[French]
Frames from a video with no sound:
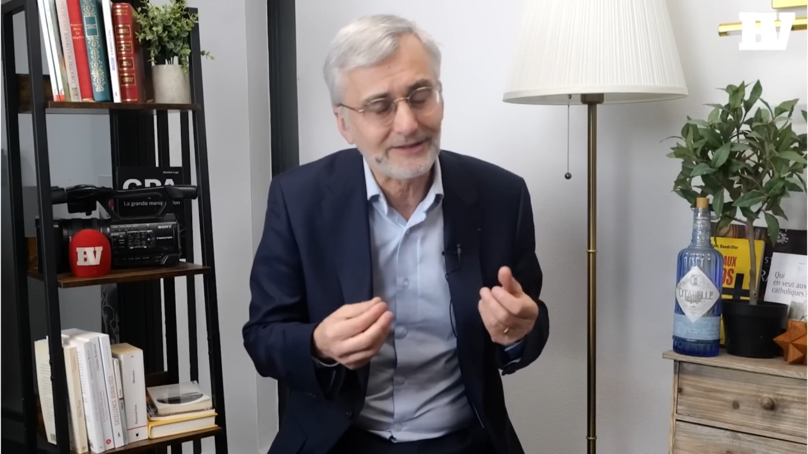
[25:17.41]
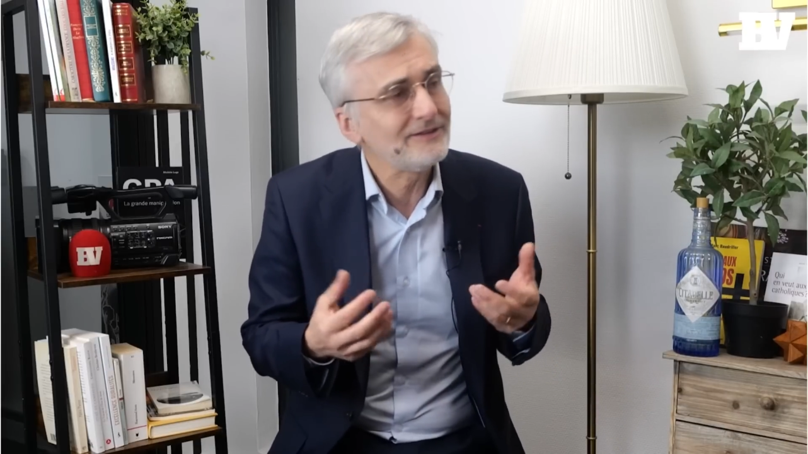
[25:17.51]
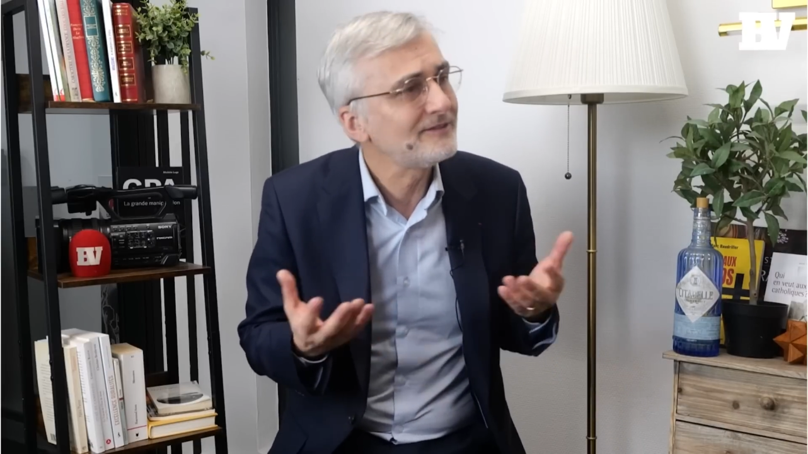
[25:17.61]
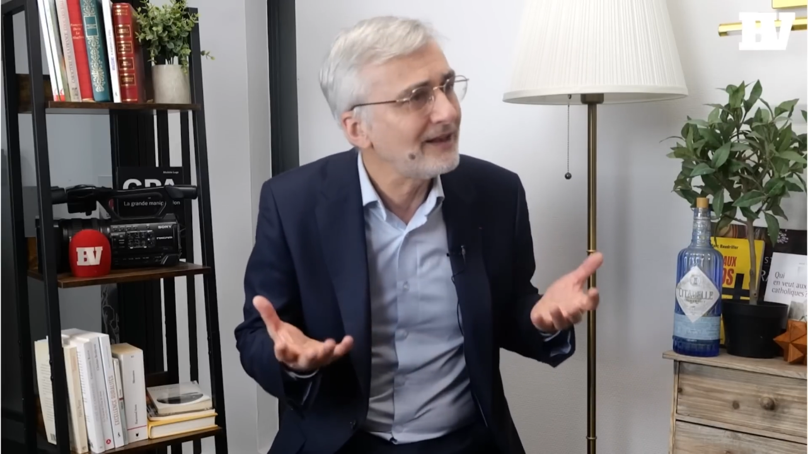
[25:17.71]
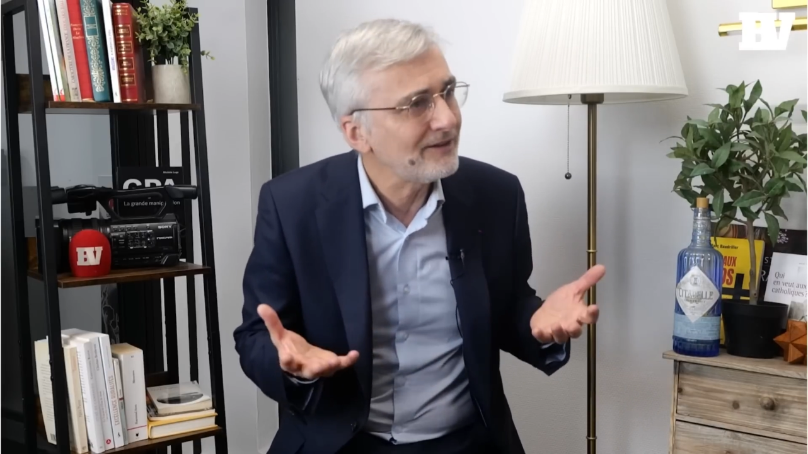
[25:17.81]

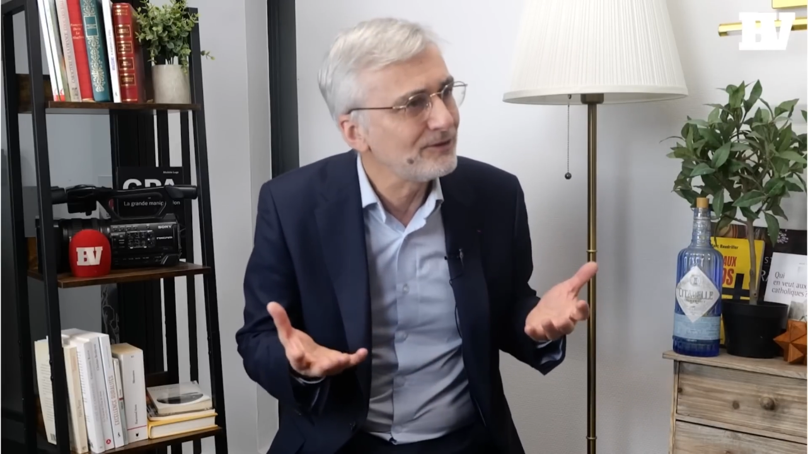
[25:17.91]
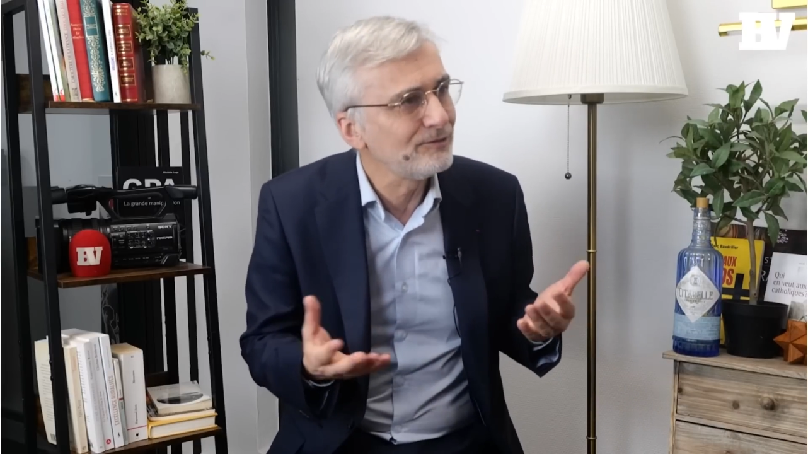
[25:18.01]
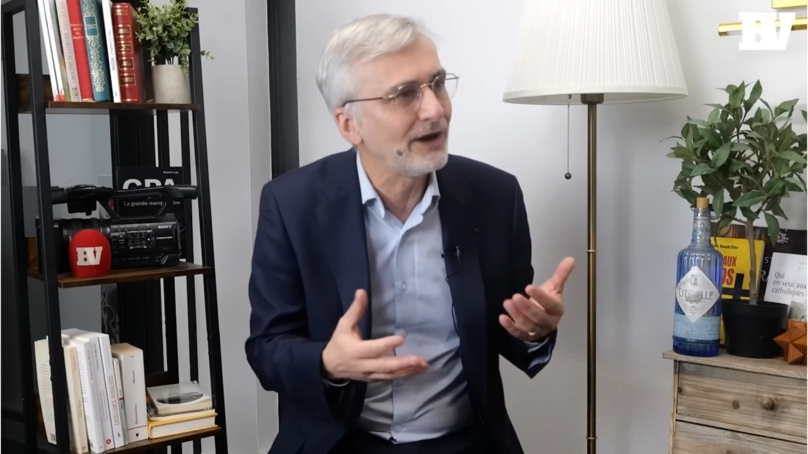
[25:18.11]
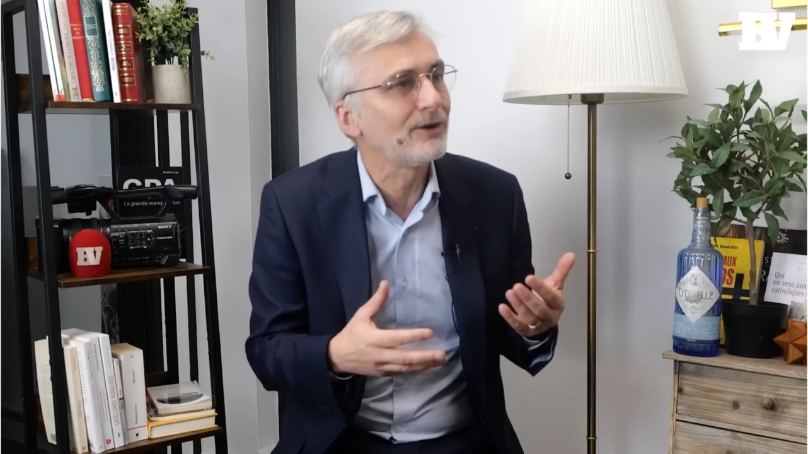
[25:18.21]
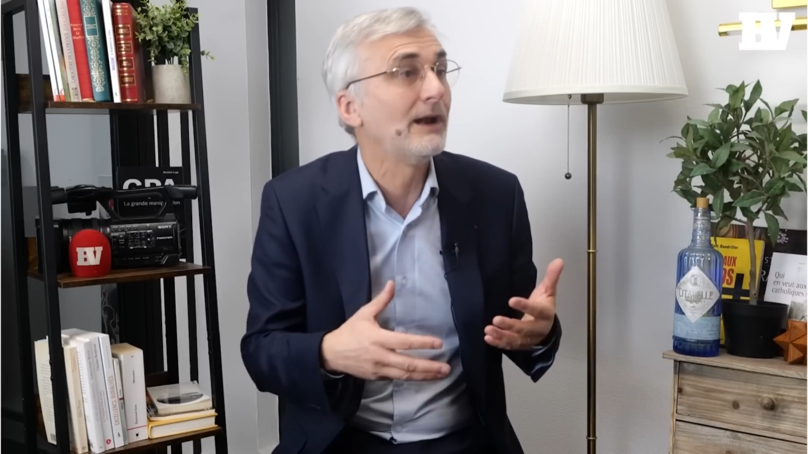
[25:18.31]
tristesse de
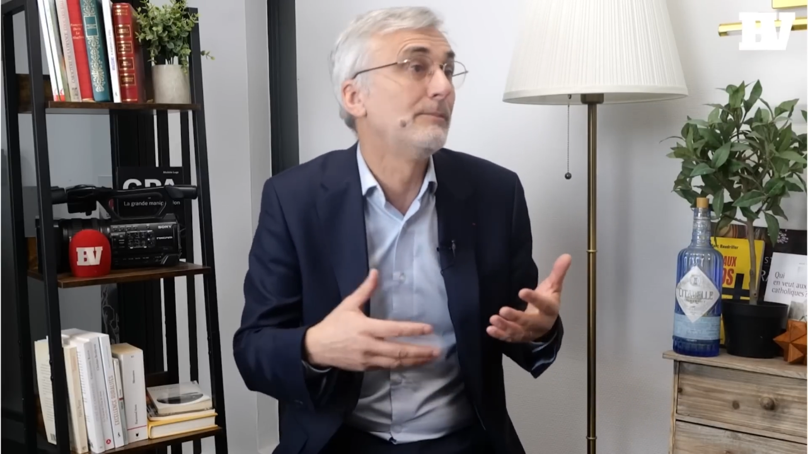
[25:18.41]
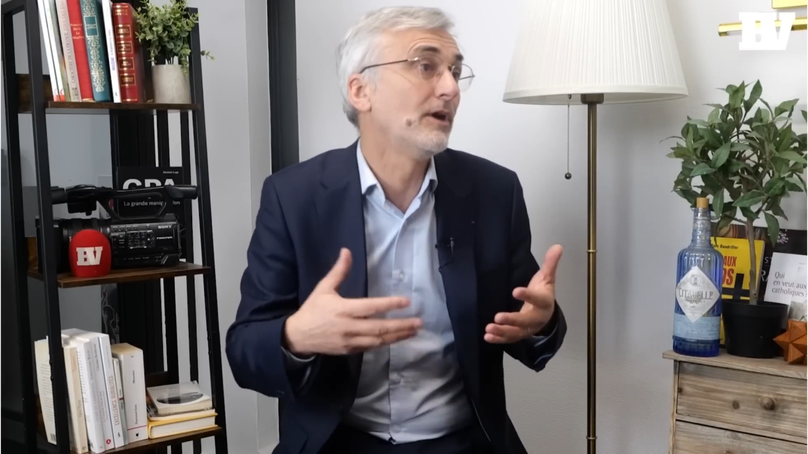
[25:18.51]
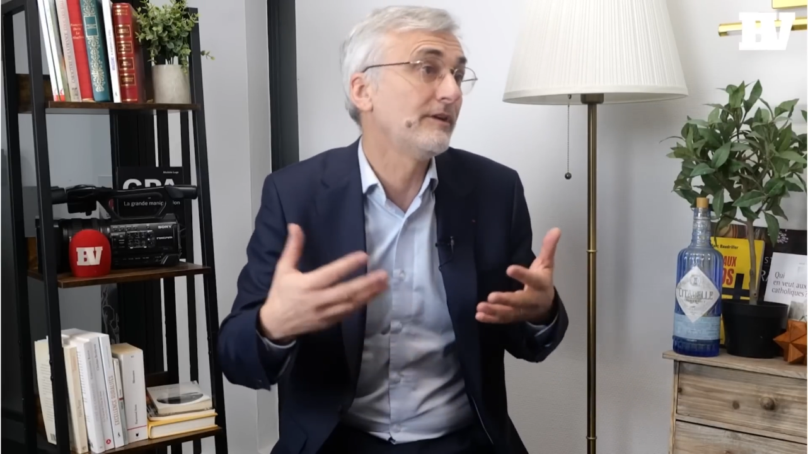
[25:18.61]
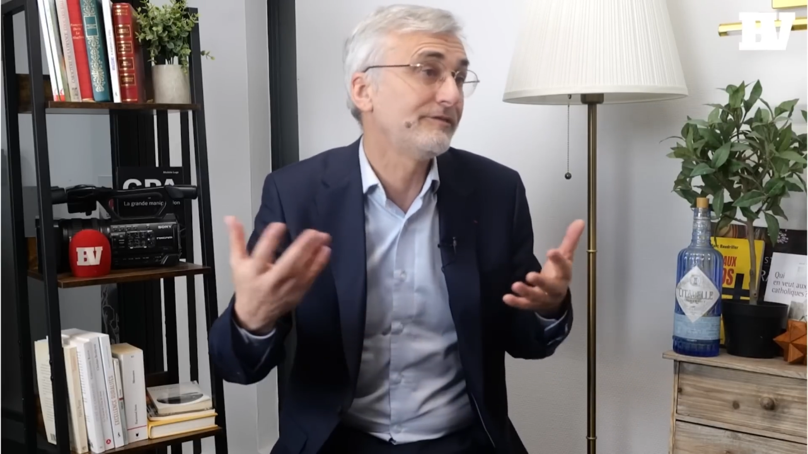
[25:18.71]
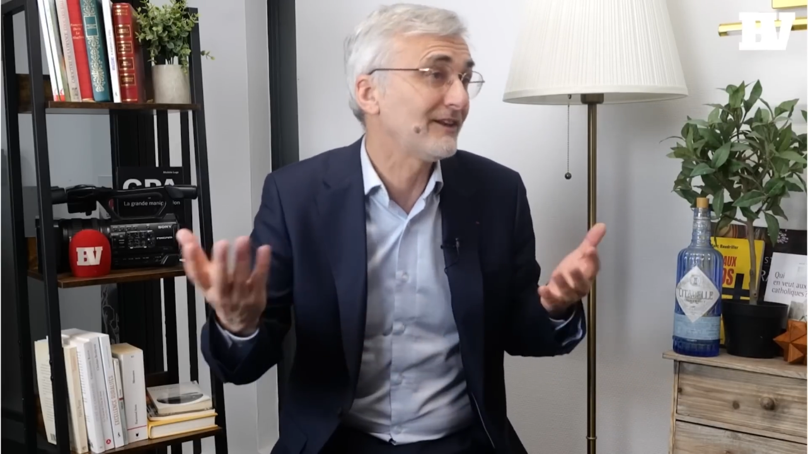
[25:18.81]
voir que la
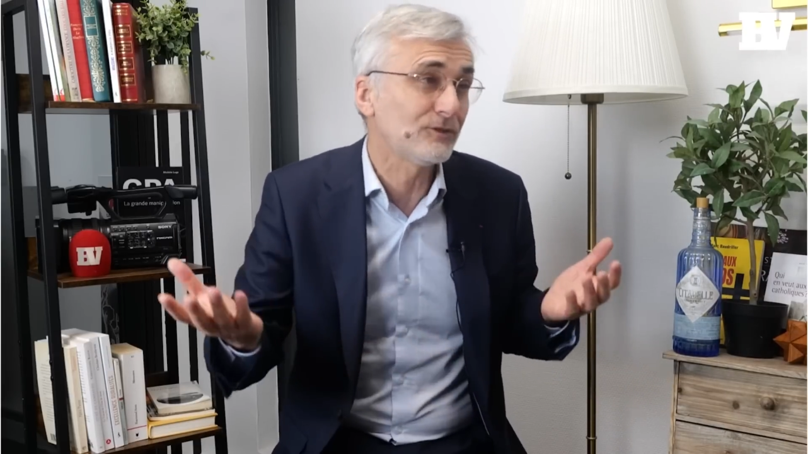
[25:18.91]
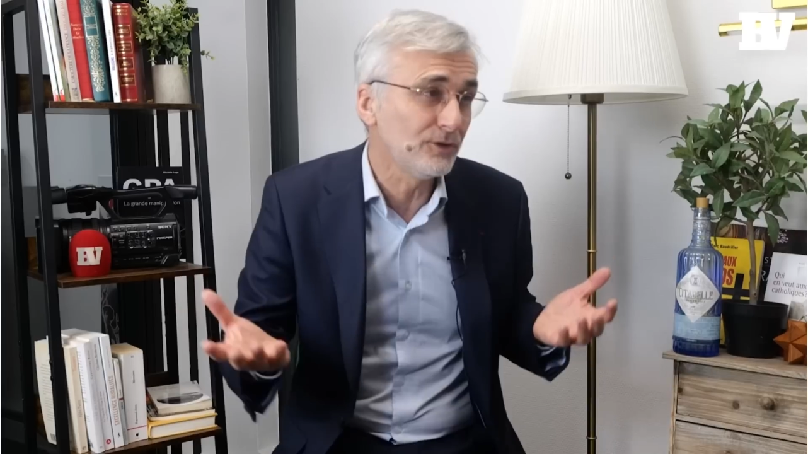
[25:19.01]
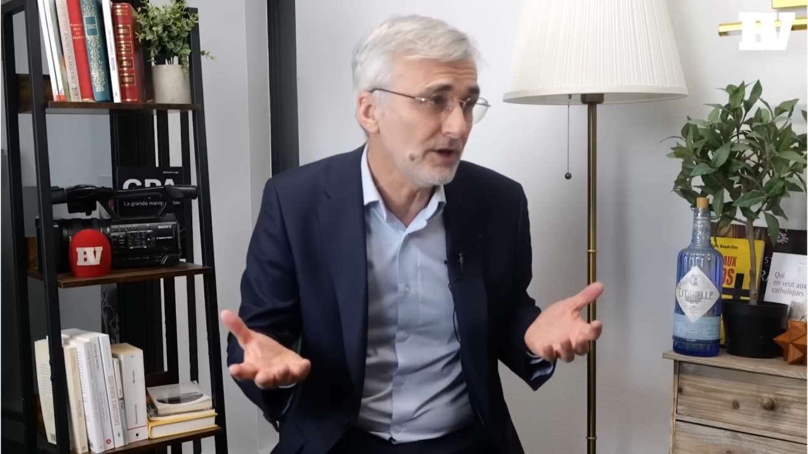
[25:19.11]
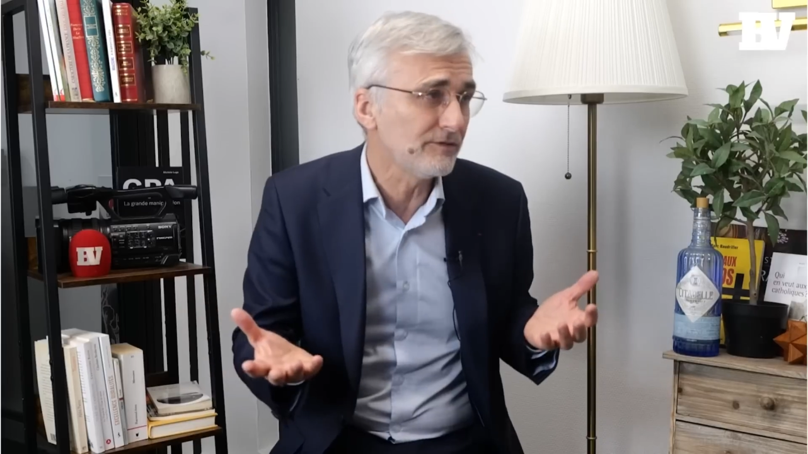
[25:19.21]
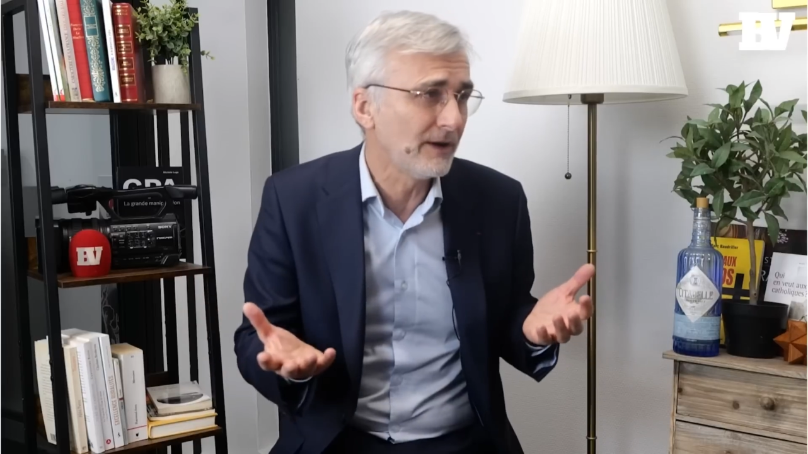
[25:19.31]
mort va faire
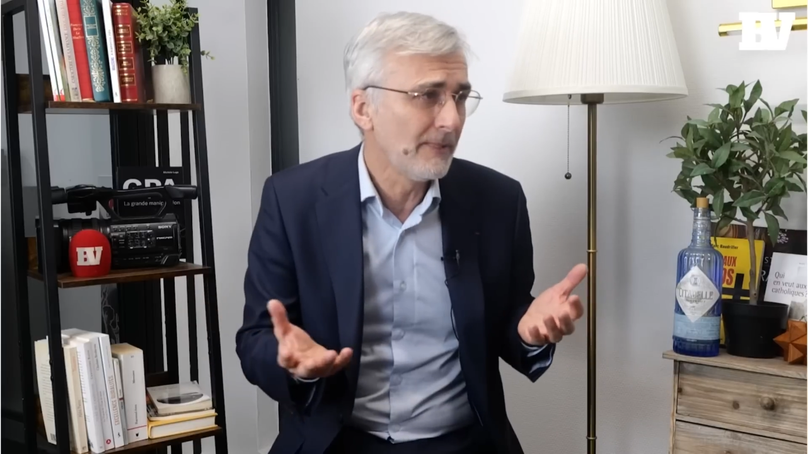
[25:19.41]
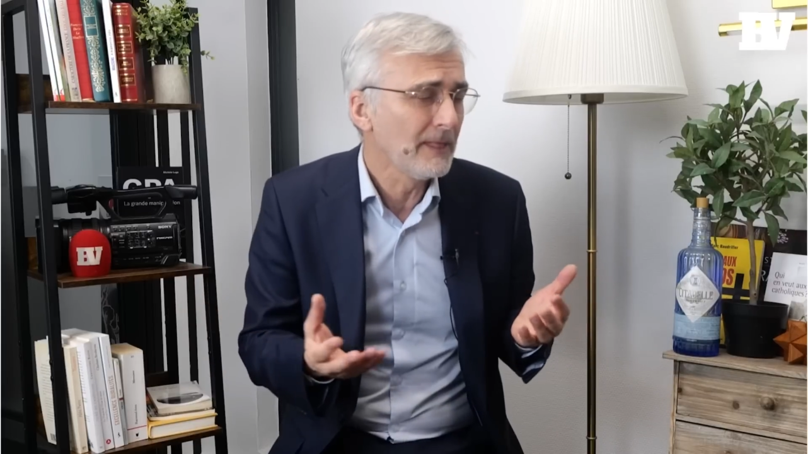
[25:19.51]
son œuvre.